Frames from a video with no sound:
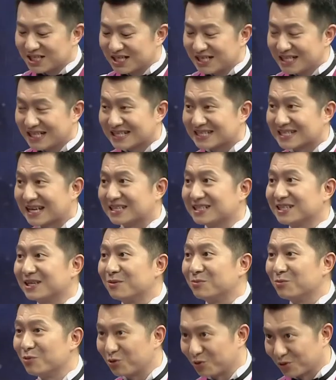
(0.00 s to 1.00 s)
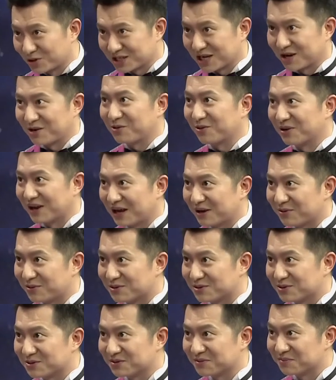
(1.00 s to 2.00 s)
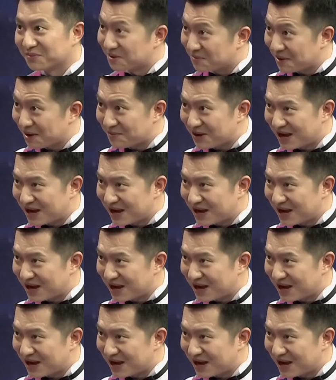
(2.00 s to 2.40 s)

真的在这个木棍上滚来滚去，明白